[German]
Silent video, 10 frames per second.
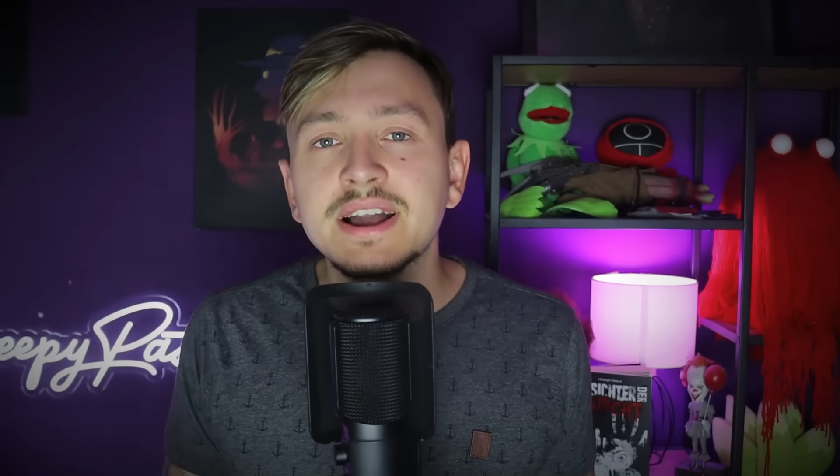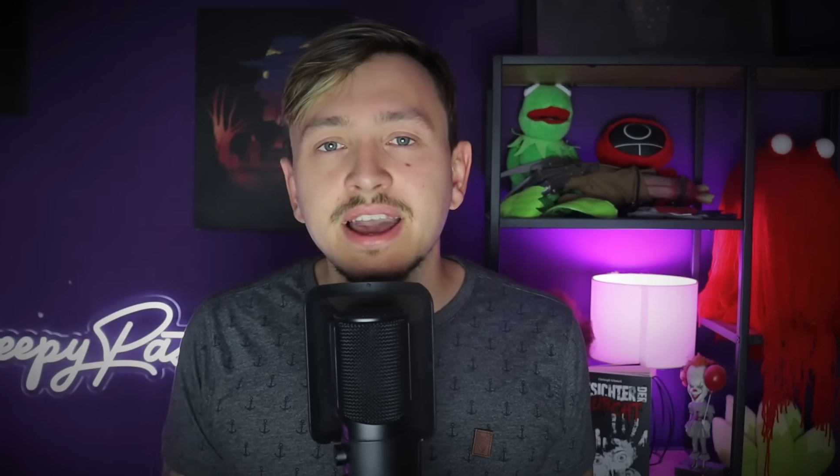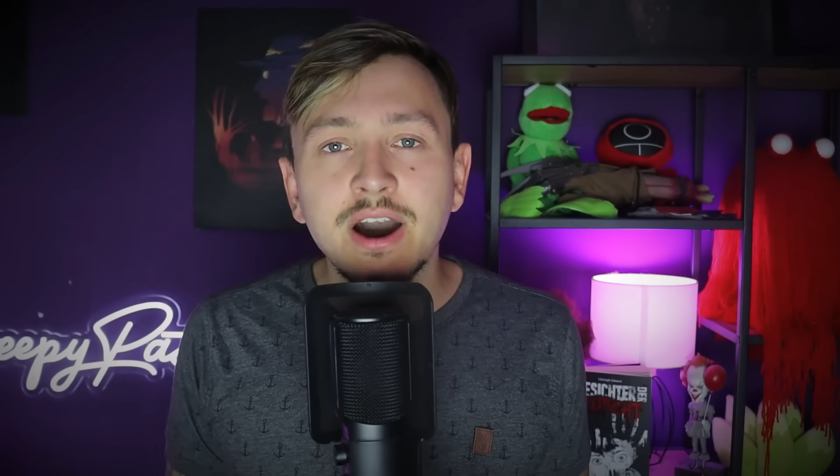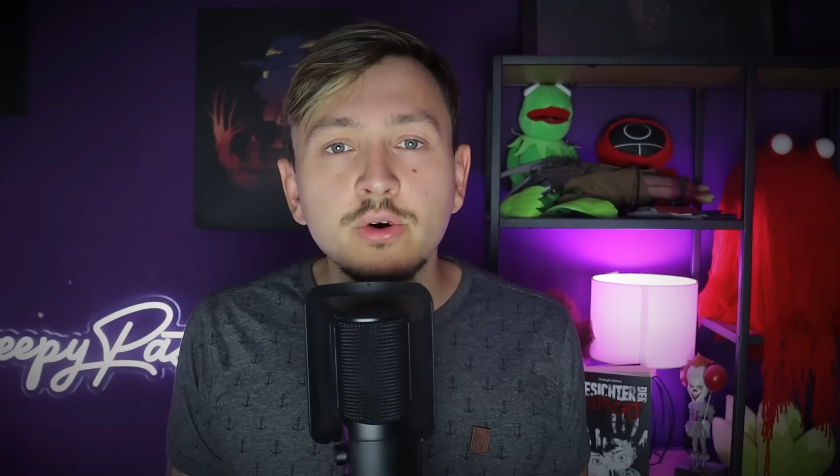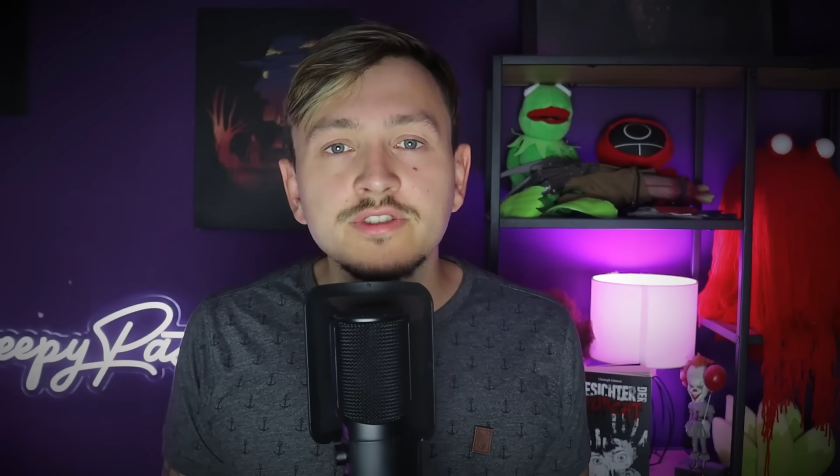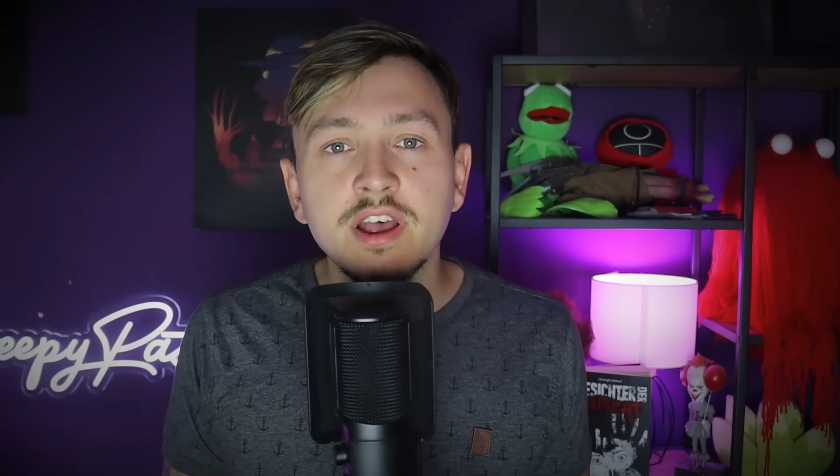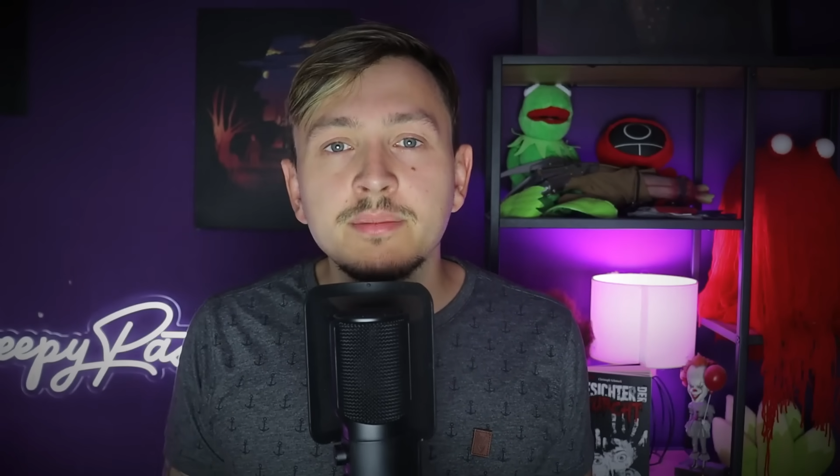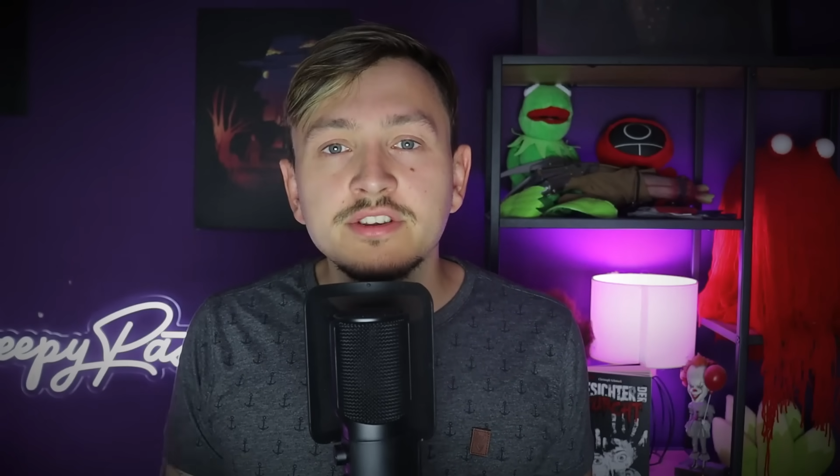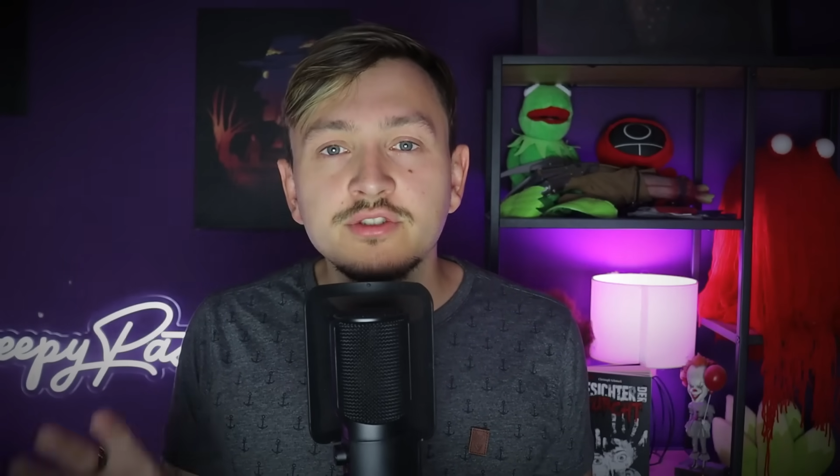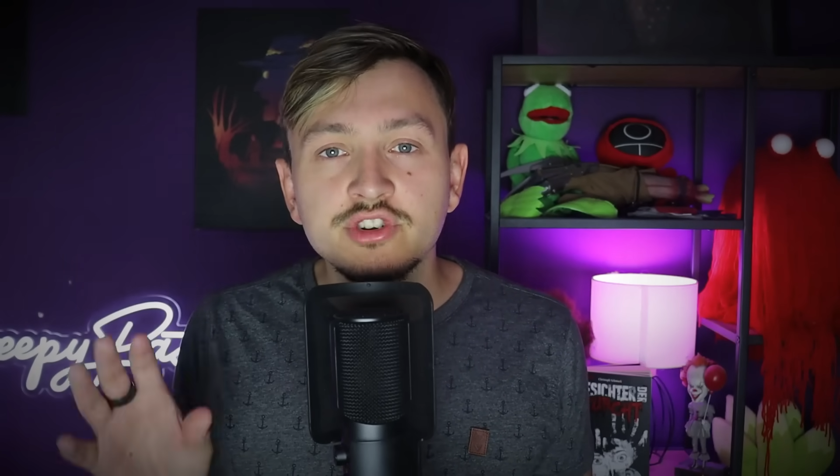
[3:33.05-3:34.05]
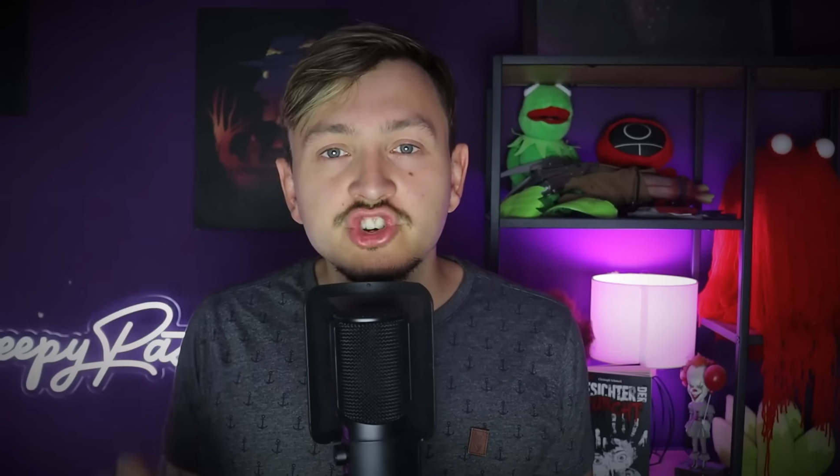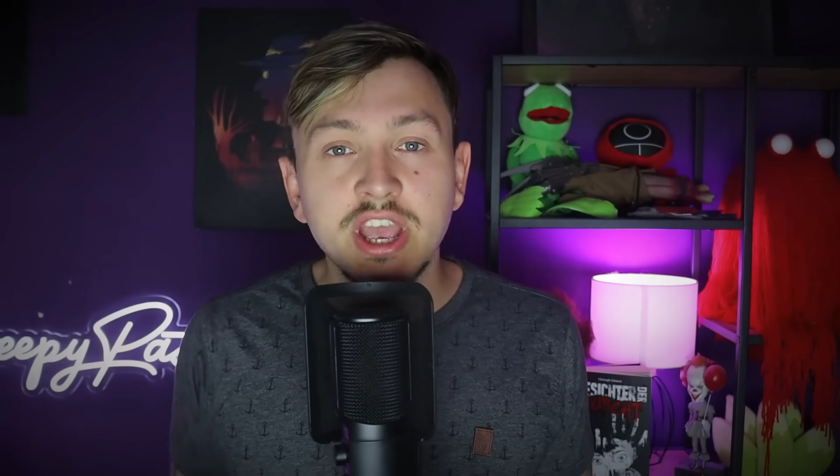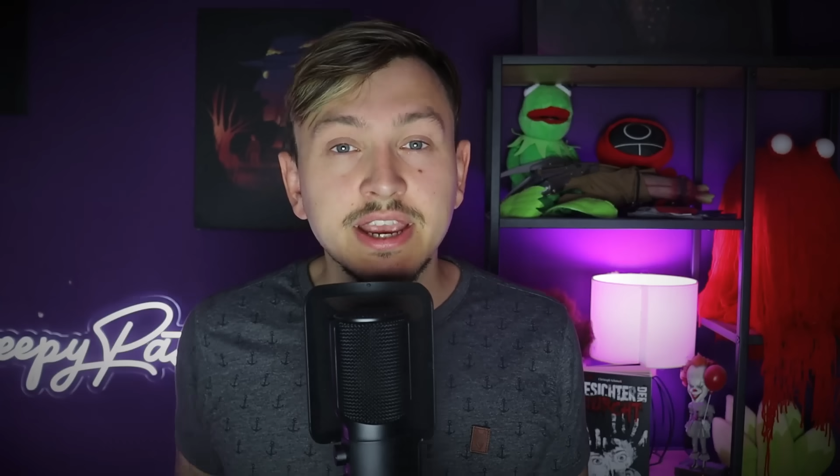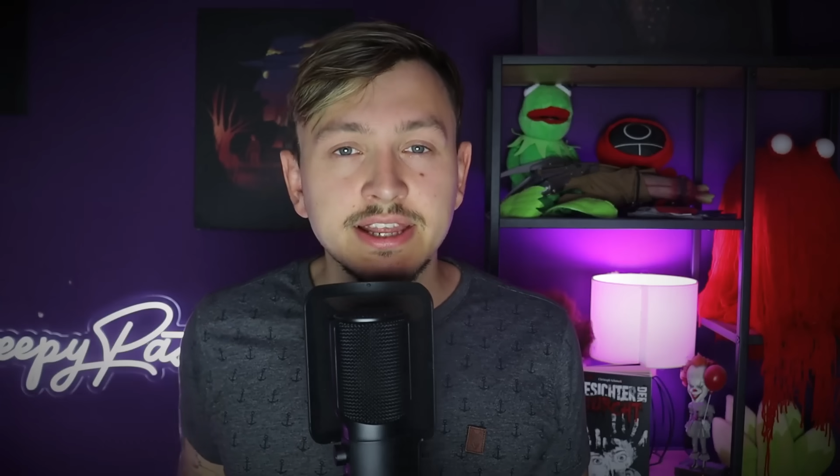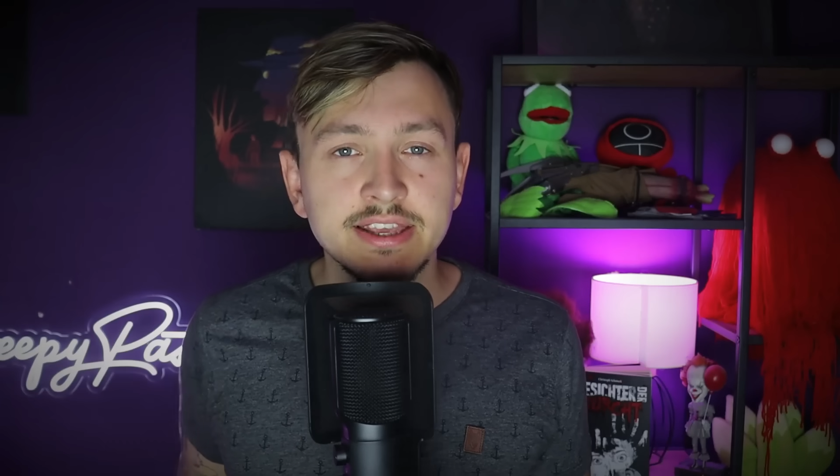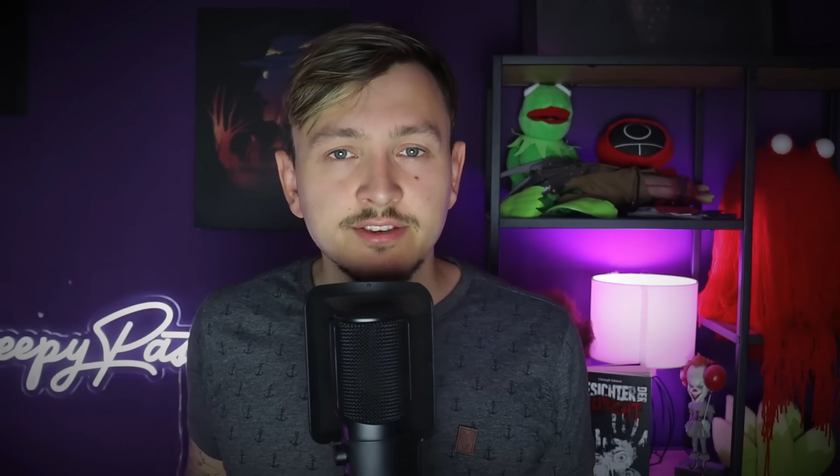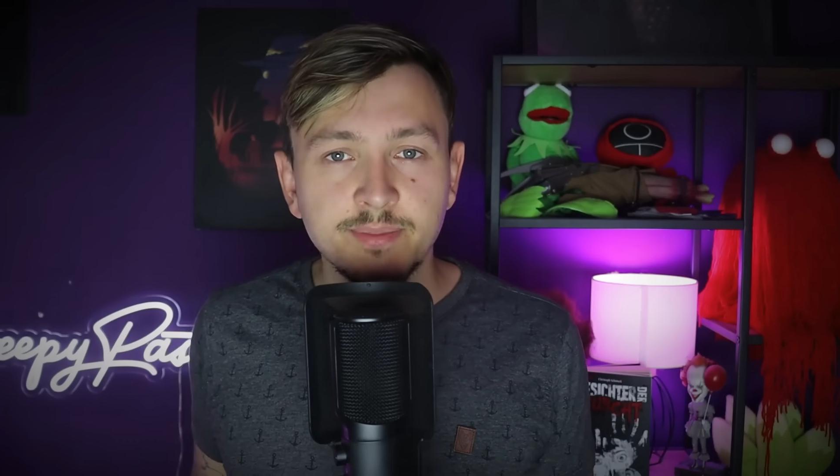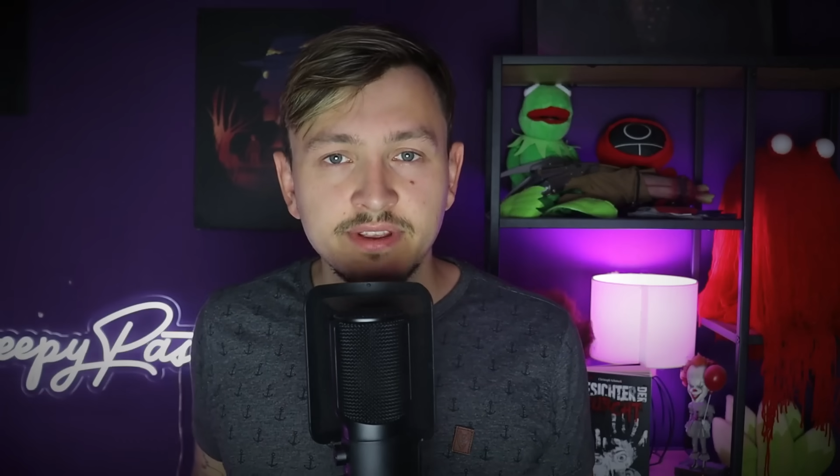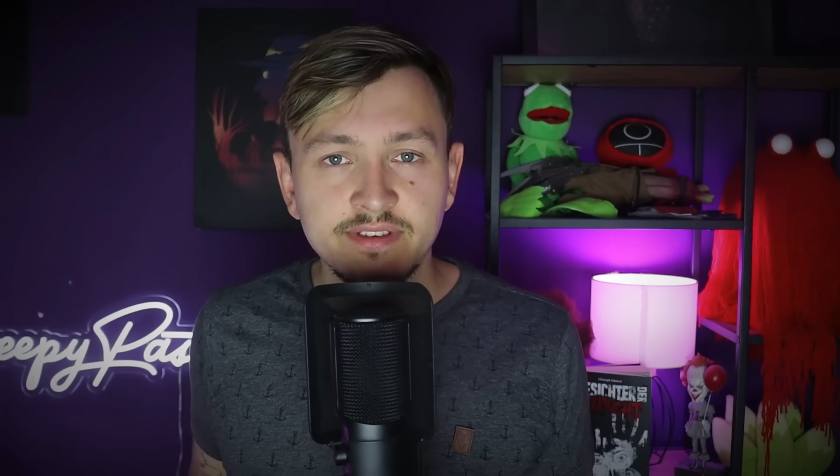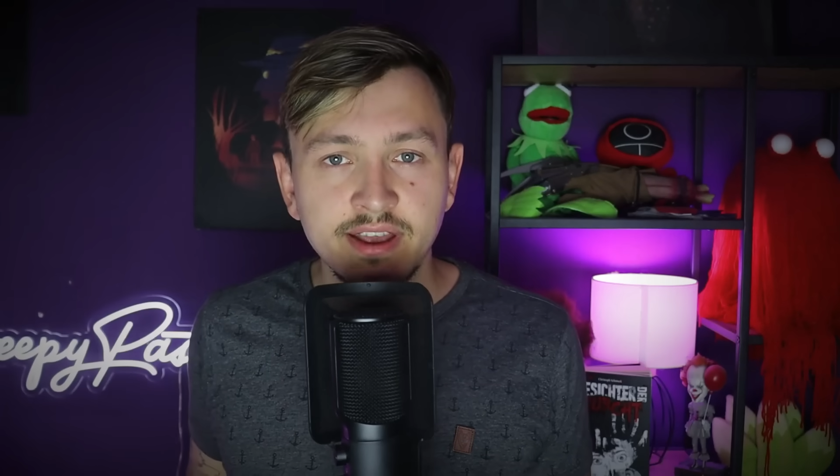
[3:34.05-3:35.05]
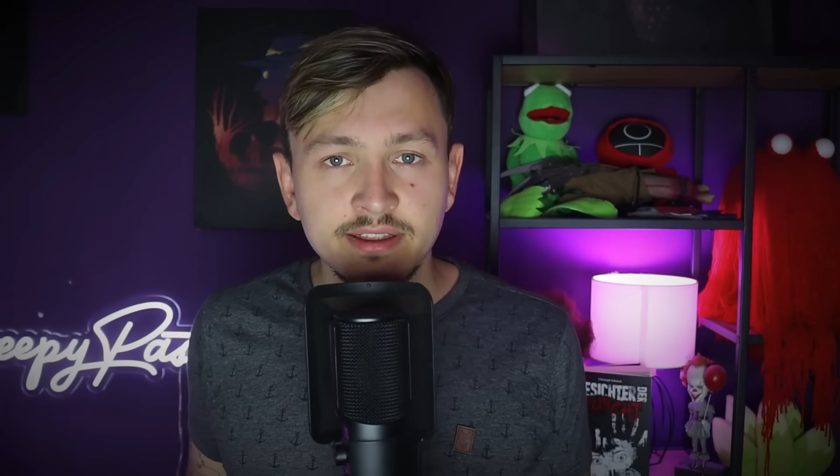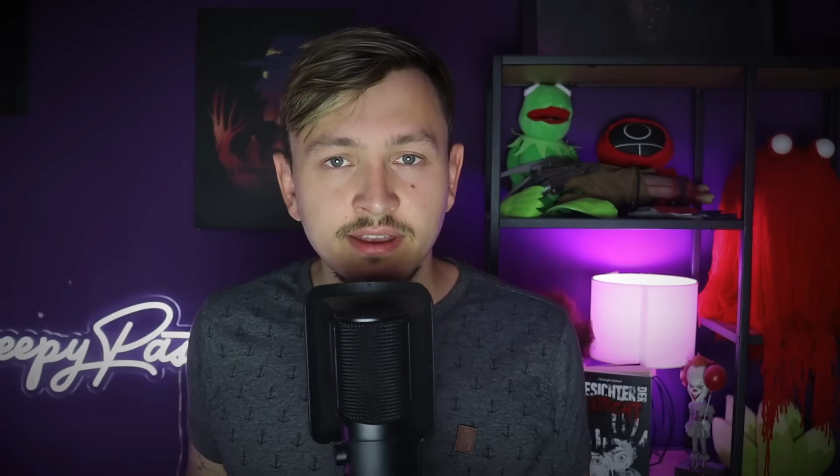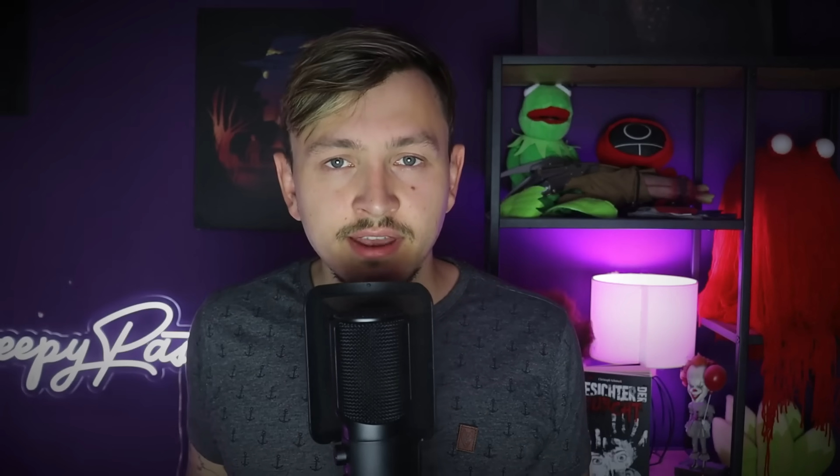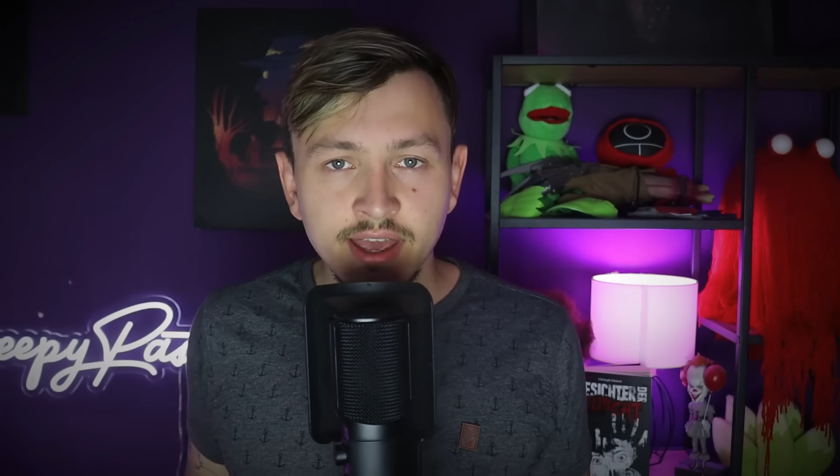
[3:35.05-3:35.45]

Grausames und Schreckliches passiert.